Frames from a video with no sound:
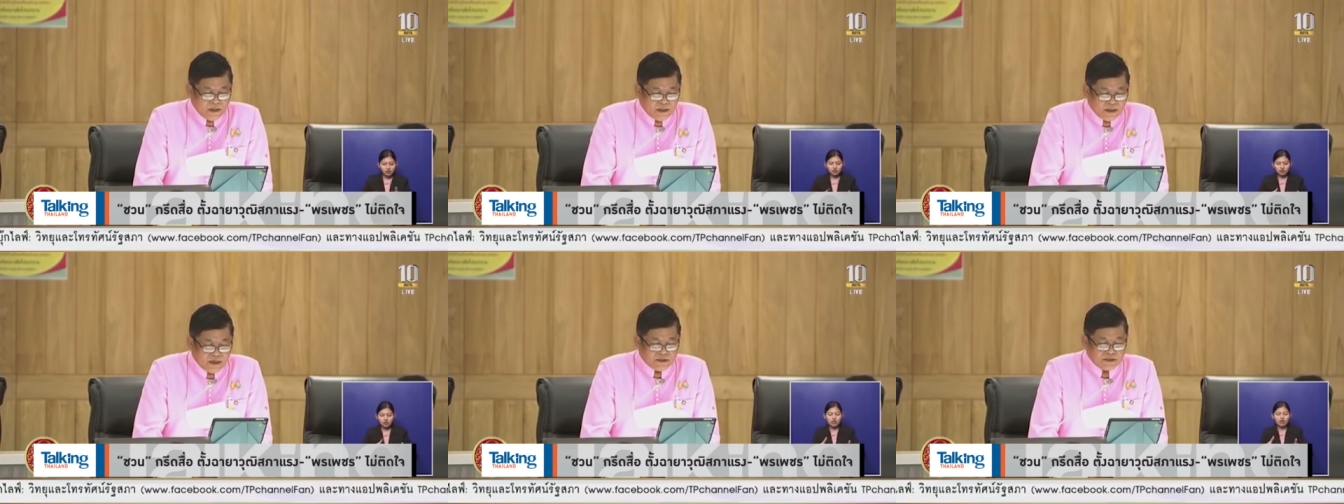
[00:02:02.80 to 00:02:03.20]

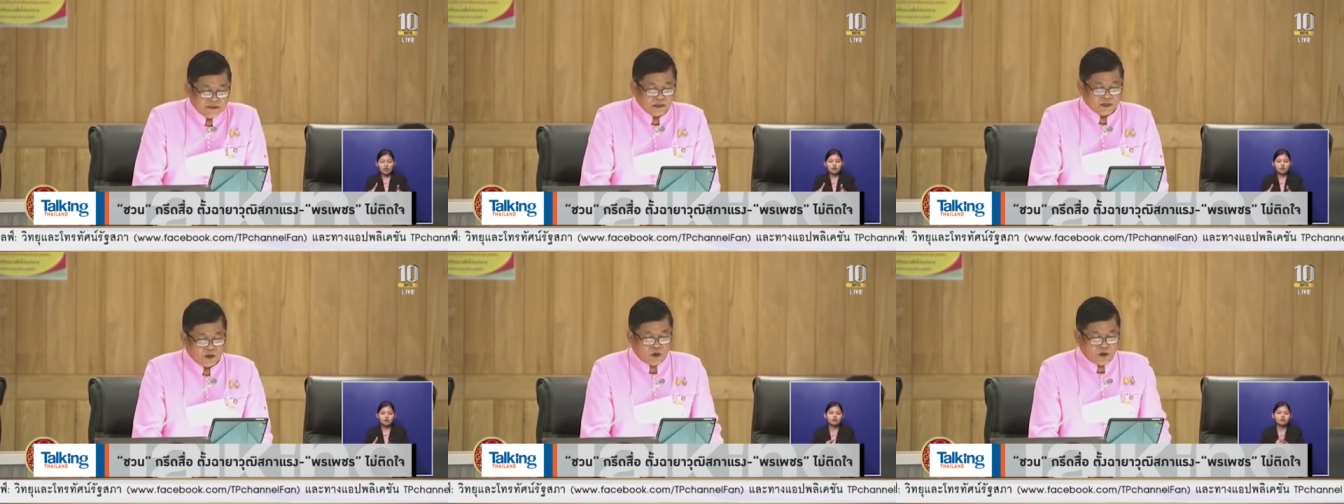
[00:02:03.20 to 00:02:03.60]
ผมว่า
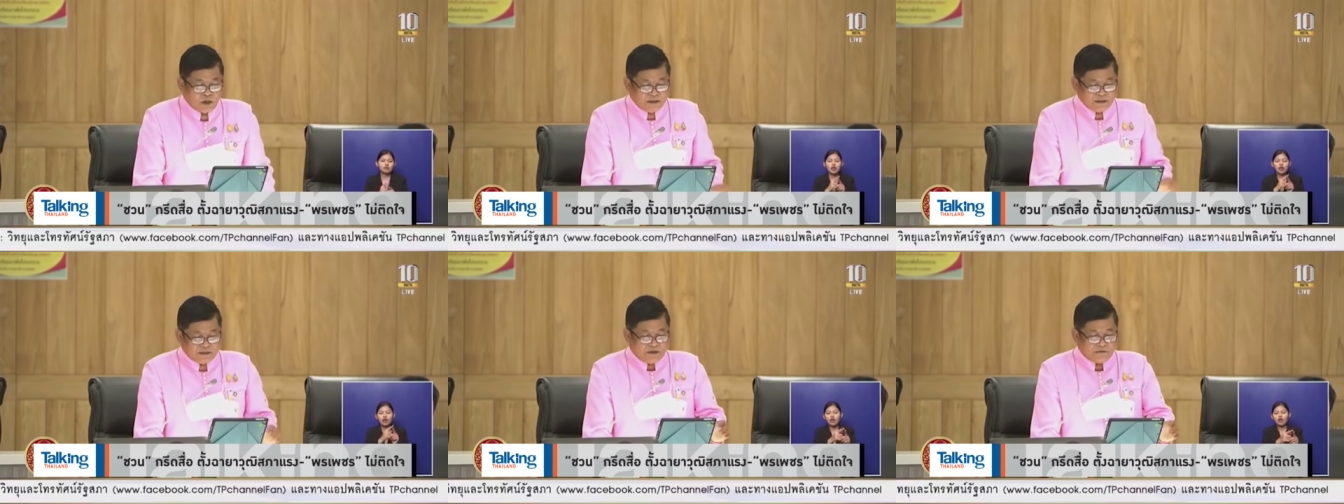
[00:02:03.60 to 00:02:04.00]
ไม่ใช่
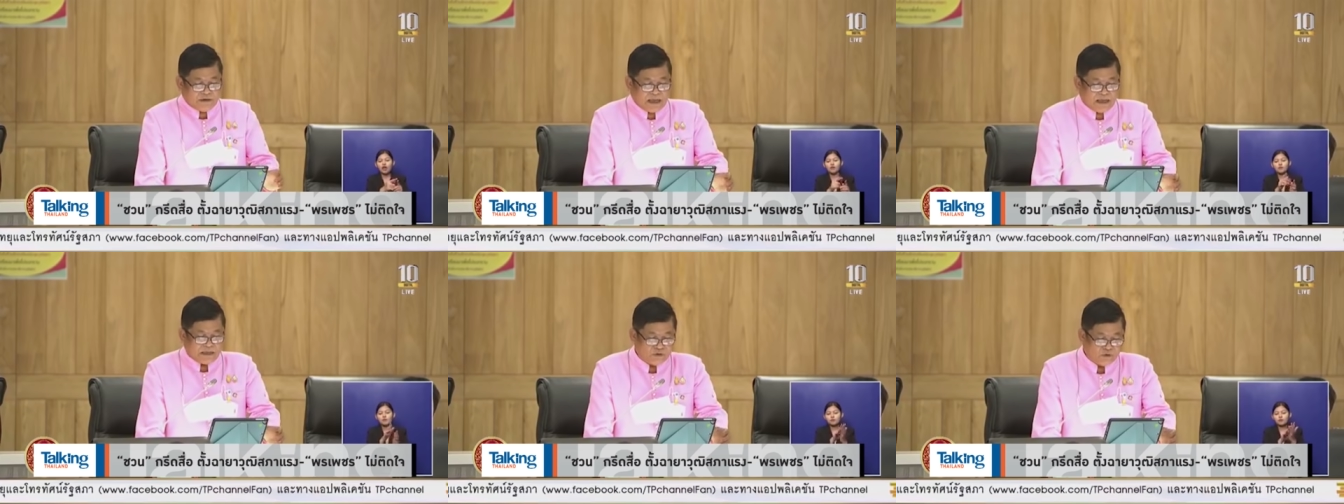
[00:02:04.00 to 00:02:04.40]
ฮะ
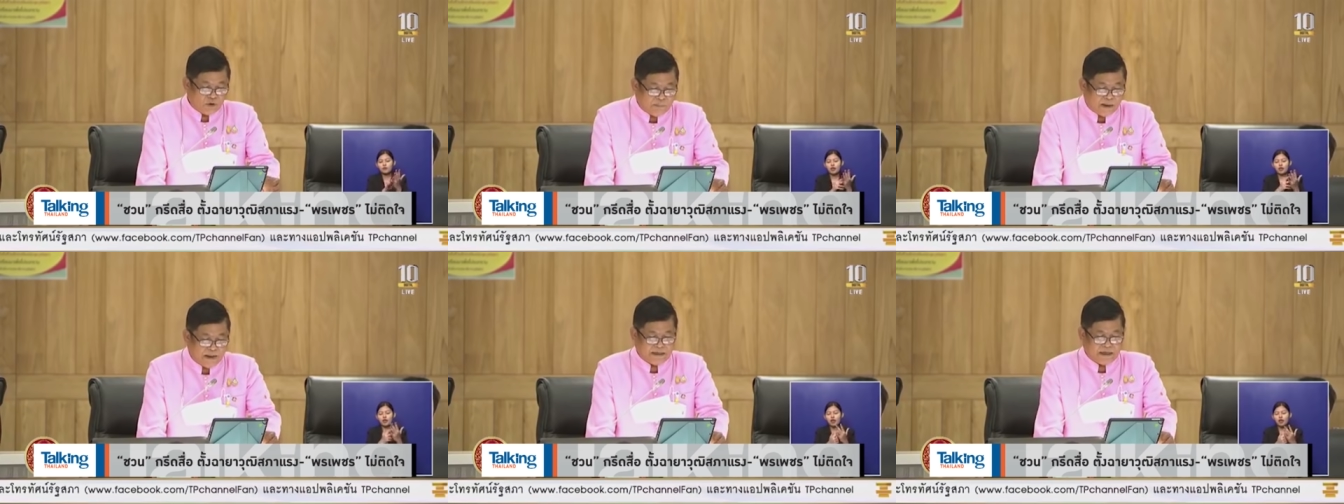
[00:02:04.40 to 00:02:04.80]
คือคุณ
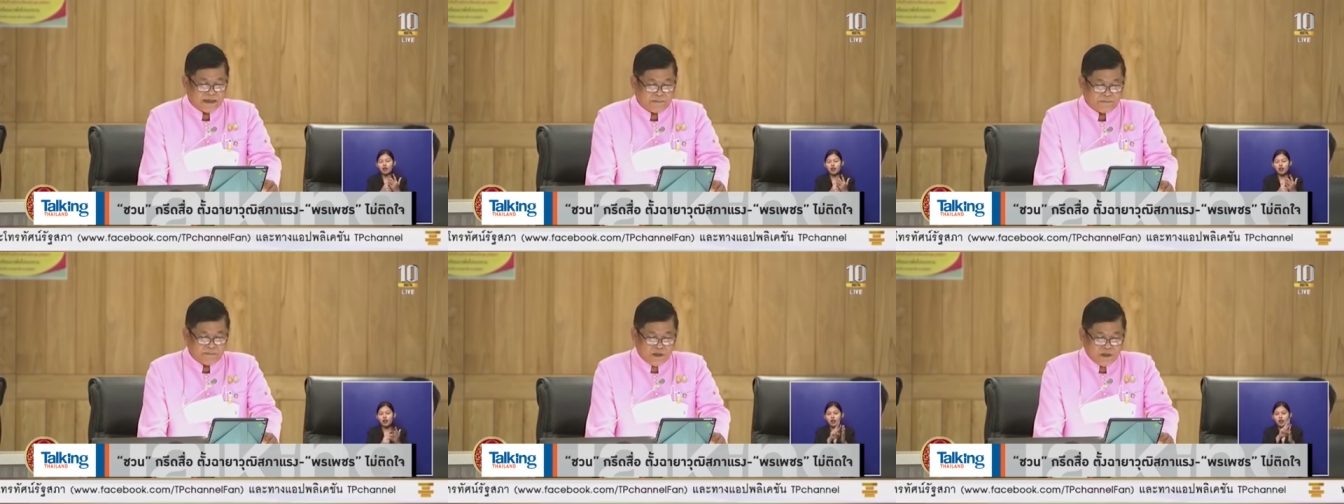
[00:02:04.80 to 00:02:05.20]
ชวนใน
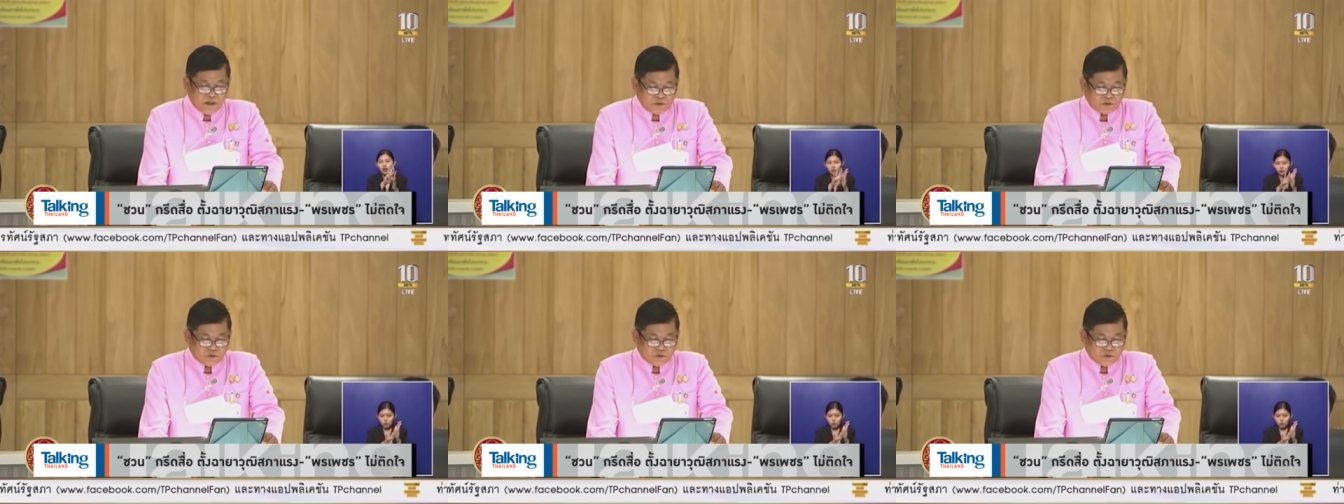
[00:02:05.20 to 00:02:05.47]
ปกป้องแบ